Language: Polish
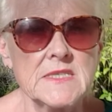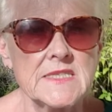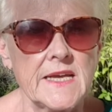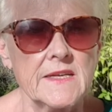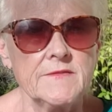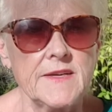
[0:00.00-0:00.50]
z
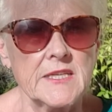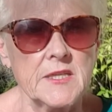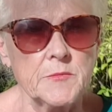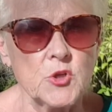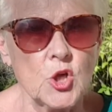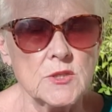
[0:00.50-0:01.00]

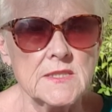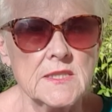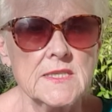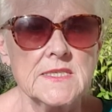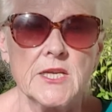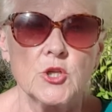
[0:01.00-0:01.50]
zarywaniem
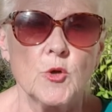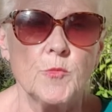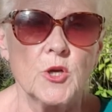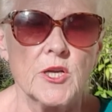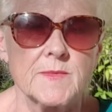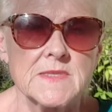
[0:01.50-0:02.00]
nocy, z
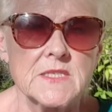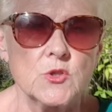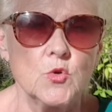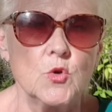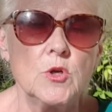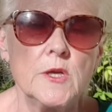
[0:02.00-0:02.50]
niedoborem
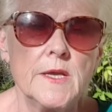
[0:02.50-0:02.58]
snu,